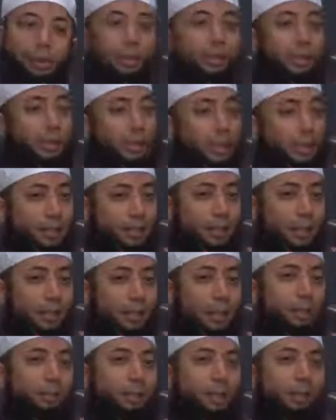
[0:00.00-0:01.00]
Istrinya
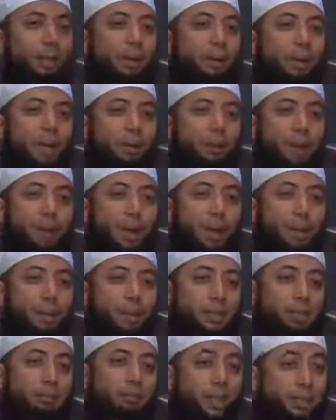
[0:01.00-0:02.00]
selama ini berpegang pada
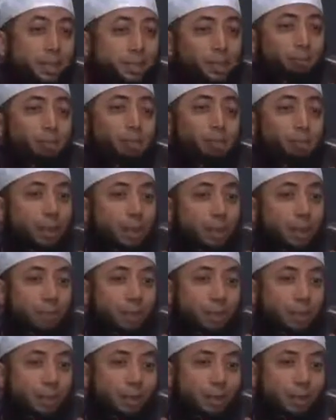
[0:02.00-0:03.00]
pendapat sebelah dari sebelum nikah
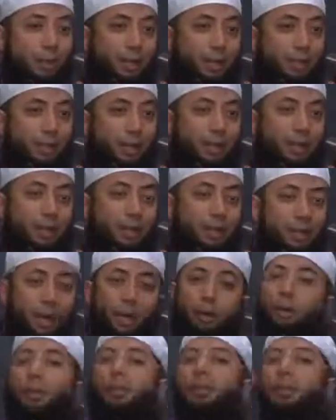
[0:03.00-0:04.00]
belajar agama.
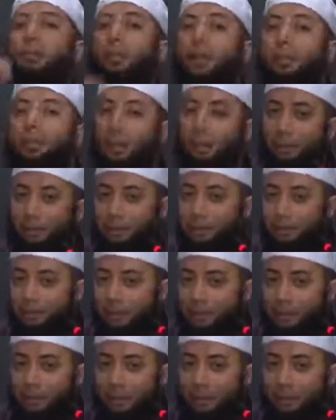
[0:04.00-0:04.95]
Kalau ini tidak batal.